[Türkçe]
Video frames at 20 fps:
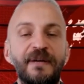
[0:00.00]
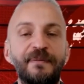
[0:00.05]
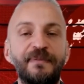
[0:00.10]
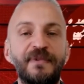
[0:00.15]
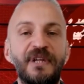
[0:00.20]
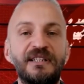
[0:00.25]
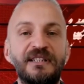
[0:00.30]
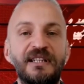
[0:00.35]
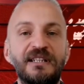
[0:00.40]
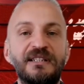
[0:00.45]
da
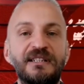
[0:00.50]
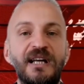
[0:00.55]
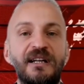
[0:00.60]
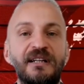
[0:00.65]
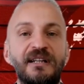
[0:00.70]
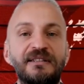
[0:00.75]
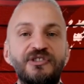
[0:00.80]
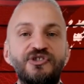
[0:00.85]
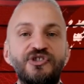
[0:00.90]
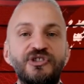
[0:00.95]

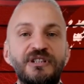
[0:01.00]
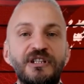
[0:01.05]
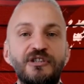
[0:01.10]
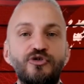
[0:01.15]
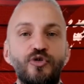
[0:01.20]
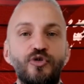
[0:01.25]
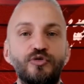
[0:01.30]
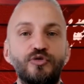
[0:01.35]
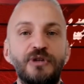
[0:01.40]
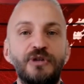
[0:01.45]
tedarikte ciddi
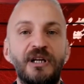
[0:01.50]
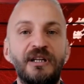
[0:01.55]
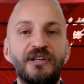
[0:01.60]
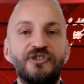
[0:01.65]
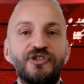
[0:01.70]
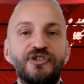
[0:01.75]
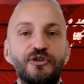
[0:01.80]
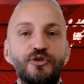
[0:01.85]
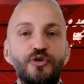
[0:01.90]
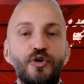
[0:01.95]
sorunlar
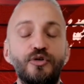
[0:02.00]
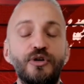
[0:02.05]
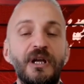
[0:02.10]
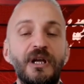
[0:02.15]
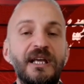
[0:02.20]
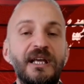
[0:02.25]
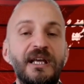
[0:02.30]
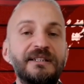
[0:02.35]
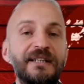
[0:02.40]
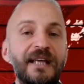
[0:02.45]
yaşanıyor.
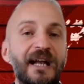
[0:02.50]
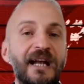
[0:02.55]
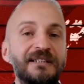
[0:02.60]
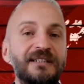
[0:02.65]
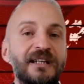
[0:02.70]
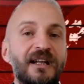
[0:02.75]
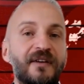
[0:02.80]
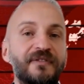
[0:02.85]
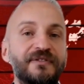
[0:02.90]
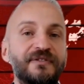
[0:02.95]
Diğer
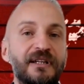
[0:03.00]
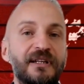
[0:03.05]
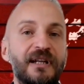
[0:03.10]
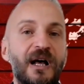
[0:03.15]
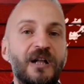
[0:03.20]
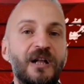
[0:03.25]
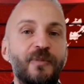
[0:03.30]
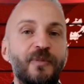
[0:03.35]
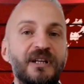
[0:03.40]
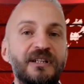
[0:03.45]
taraftan
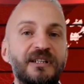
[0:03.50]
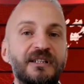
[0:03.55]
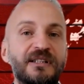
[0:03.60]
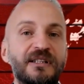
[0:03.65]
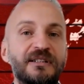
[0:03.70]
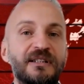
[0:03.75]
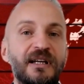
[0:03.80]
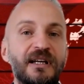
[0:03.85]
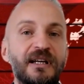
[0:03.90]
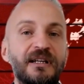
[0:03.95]

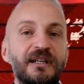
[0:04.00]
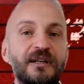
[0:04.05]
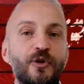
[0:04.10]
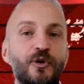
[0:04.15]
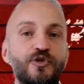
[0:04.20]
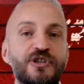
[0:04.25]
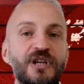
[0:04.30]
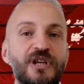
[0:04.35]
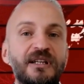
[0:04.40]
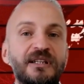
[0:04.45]
Almanya'da da
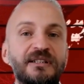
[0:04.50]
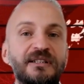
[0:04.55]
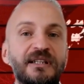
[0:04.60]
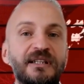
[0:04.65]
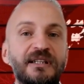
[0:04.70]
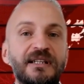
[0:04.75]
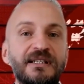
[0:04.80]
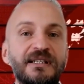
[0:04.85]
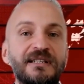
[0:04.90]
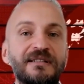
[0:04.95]
özellikle
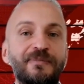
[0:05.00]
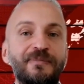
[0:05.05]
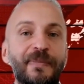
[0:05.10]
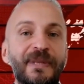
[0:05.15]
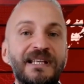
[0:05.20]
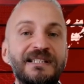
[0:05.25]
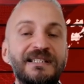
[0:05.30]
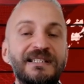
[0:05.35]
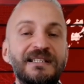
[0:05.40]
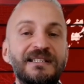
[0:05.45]
yazın
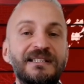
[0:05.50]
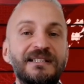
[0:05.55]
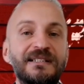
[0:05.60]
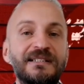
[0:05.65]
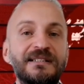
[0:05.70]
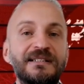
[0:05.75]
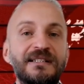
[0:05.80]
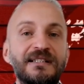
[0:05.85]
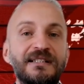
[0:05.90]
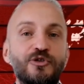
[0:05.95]
benzin
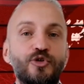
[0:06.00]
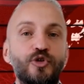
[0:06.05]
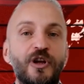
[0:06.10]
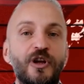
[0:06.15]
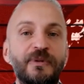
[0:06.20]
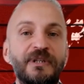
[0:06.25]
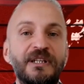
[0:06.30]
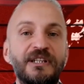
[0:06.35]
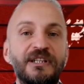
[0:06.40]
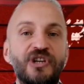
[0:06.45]
sıkıntısı
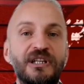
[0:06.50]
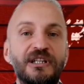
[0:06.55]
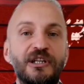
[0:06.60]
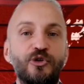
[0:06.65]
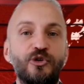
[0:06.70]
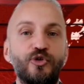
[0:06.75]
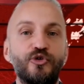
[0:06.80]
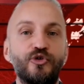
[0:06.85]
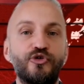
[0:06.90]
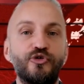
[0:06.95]
olabileceği de
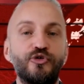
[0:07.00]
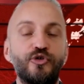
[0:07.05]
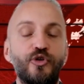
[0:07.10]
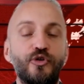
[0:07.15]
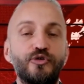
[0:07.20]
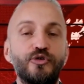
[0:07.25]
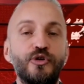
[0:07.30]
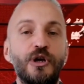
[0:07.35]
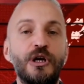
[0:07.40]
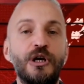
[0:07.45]

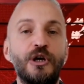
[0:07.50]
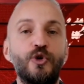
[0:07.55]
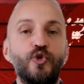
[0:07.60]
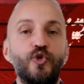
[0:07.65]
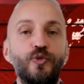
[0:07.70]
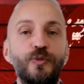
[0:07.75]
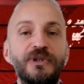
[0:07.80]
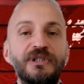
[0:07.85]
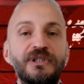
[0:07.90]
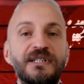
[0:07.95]
konuşuluyor.
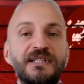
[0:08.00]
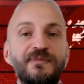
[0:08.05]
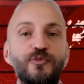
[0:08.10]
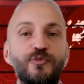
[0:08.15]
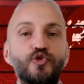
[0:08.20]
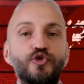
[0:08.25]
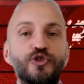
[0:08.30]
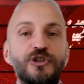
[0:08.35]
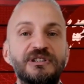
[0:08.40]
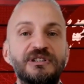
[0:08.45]
Umarız
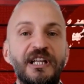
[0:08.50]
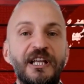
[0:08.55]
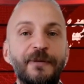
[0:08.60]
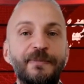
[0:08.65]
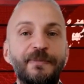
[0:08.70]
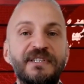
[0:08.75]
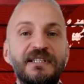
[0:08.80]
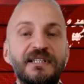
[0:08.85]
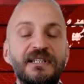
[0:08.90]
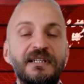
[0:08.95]
bunların
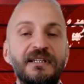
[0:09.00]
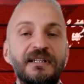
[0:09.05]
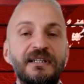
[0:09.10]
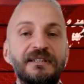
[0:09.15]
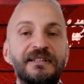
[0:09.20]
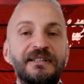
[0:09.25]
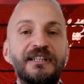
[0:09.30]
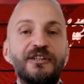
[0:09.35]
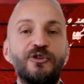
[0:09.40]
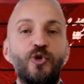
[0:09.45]
hepsi
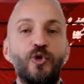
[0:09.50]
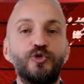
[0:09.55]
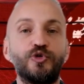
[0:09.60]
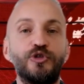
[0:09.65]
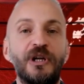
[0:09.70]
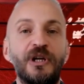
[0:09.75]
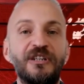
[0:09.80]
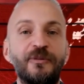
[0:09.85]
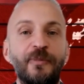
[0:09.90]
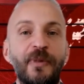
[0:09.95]

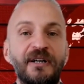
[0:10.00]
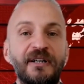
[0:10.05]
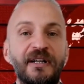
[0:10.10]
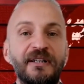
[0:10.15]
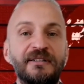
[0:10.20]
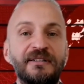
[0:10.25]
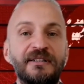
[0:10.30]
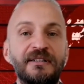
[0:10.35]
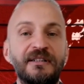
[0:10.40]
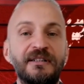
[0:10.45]
dedikodudan
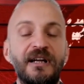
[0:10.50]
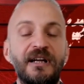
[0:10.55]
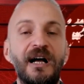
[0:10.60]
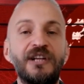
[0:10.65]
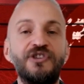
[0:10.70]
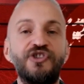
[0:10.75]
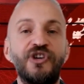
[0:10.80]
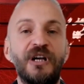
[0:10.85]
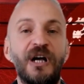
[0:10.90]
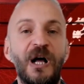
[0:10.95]
ibarettir.
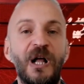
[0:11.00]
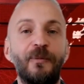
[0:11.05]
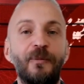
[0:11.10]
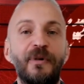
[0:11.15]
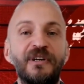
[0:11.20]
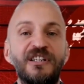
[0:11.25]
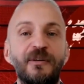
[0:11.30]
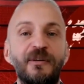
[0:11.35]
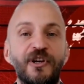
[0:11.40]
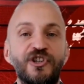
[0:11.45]
Ancak
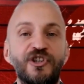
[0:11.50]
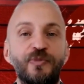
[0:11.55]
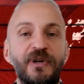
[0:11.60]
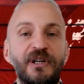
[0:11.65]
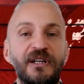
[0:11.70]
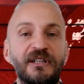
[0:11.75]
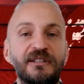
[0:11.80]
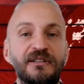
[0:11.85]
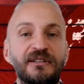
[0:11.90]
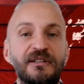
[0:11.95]
Almanya
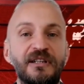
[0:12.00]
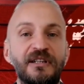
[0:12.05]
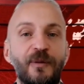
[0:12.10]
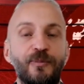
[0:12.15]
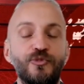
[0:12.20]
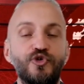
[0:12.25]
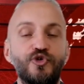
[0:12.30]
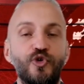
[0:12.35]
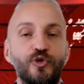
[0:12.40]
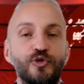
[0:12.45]
Başbakanı'nın
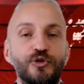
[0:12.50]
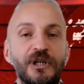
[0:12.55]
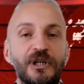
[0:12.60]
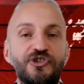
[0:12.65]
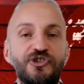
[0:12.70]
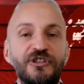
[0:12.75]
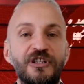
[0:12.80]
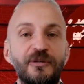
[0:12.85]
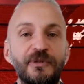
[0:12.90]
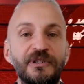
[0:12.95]
yapmış olduğu
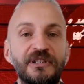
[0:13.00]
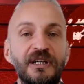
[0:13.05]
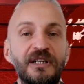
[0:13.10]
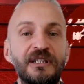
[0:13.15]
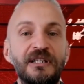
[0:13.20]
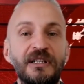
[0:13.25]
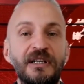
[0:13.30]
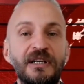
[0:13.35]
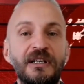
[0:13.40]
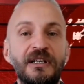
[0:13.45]
açıklamada